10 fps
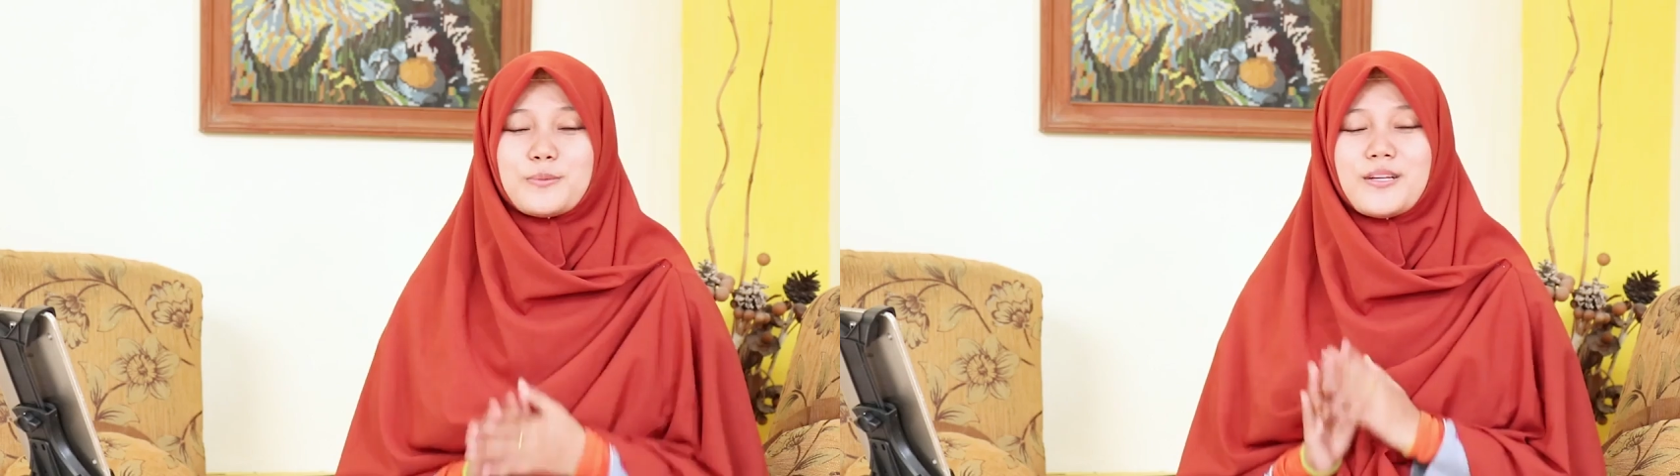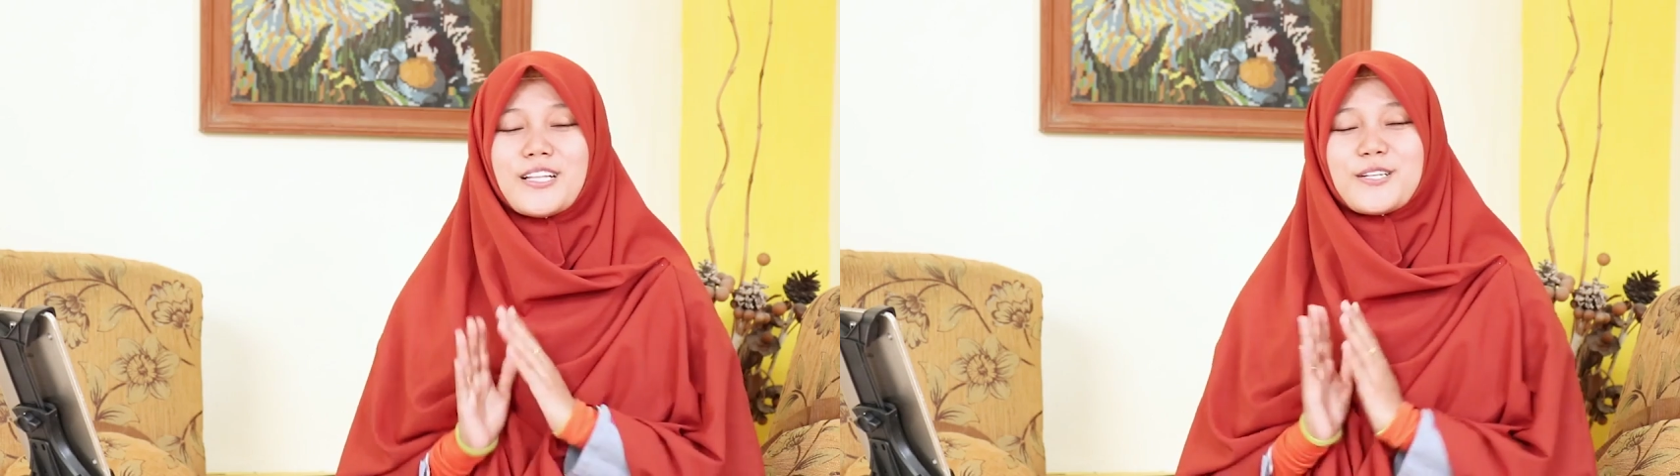
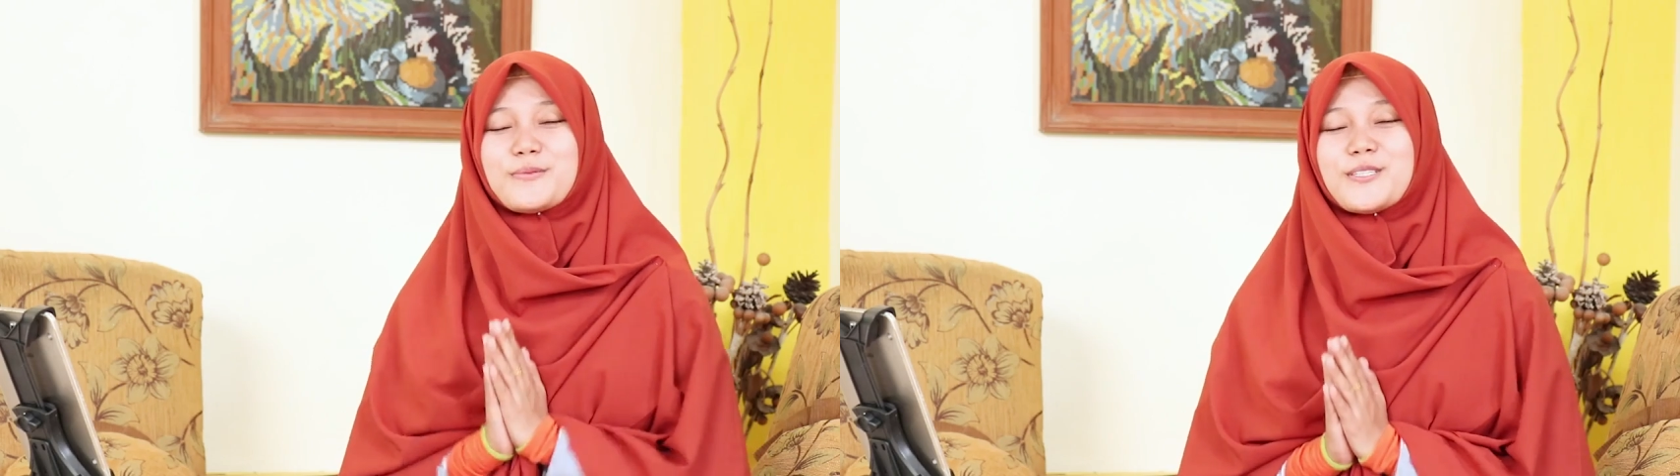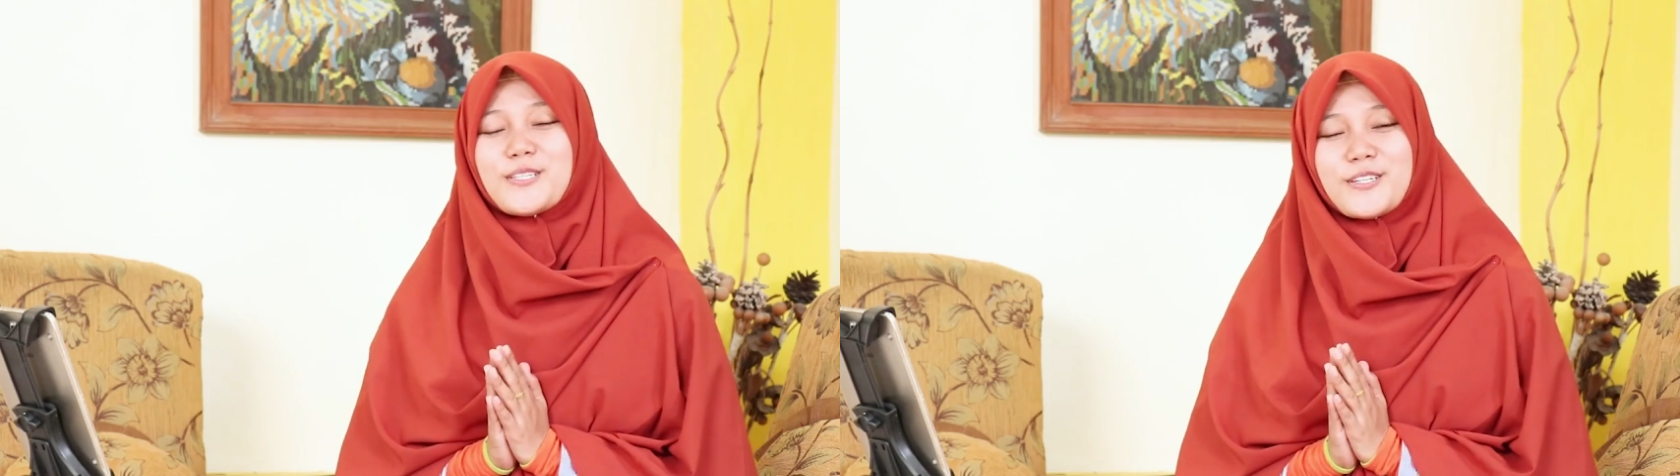
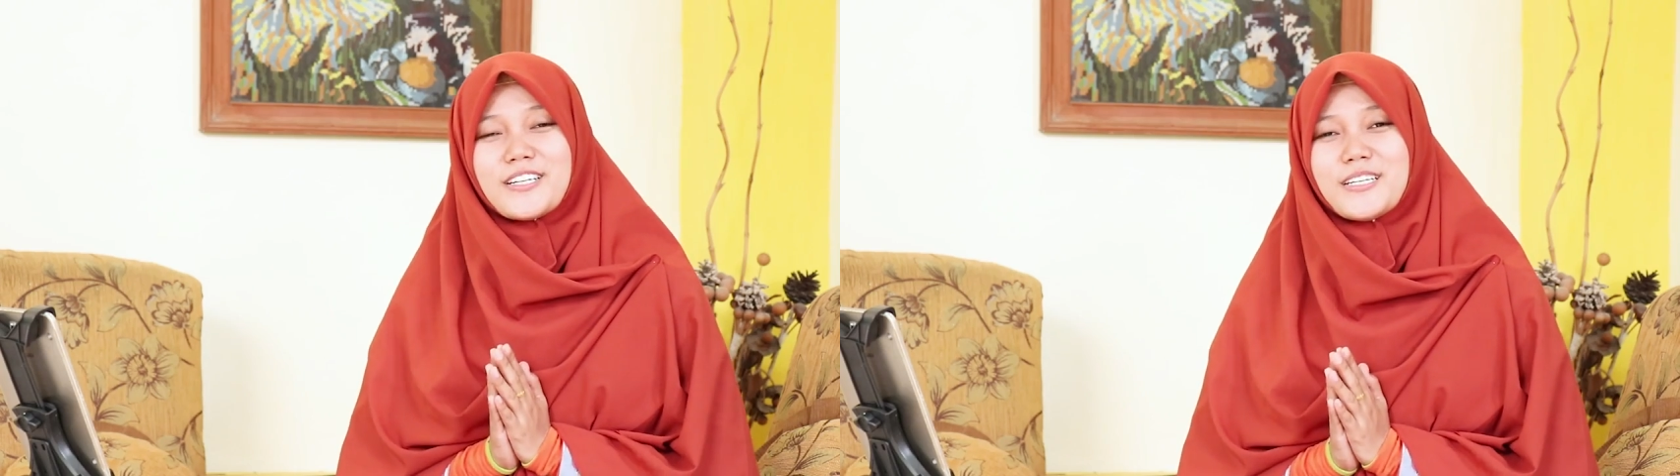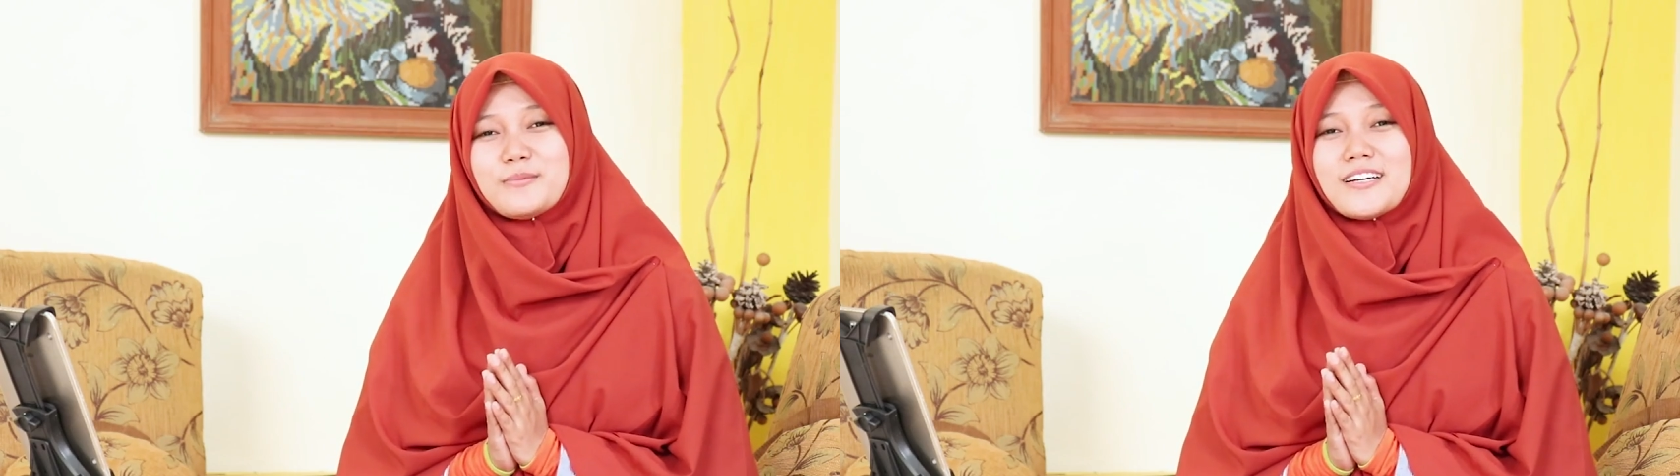
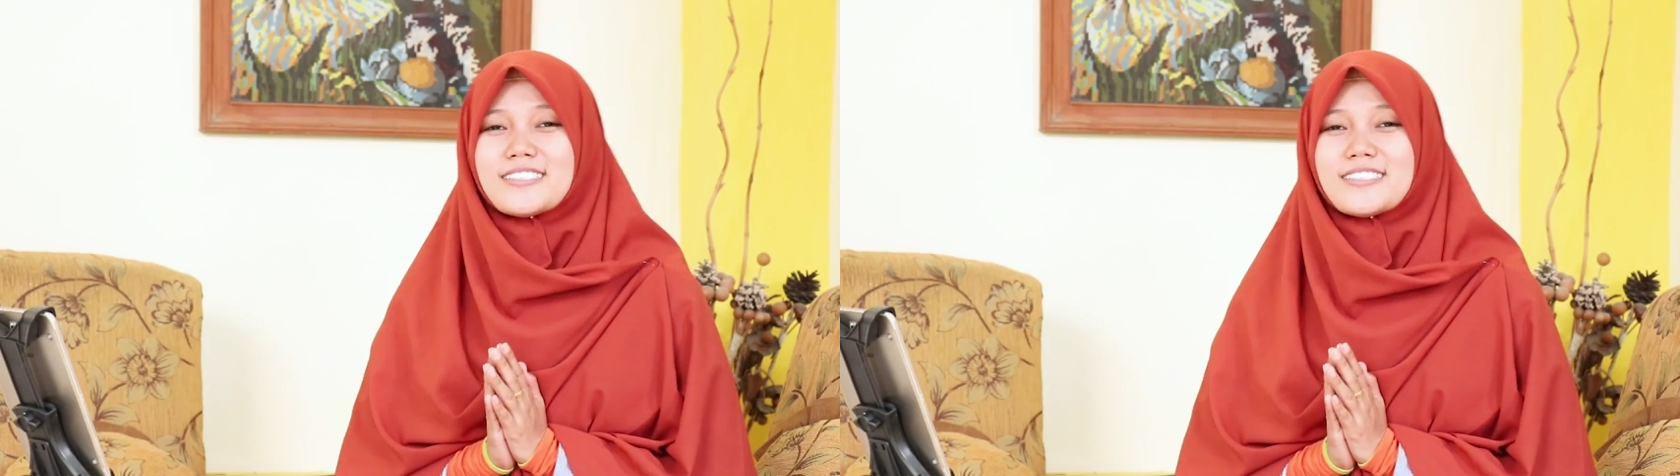Bismillahirrahmanirrahim.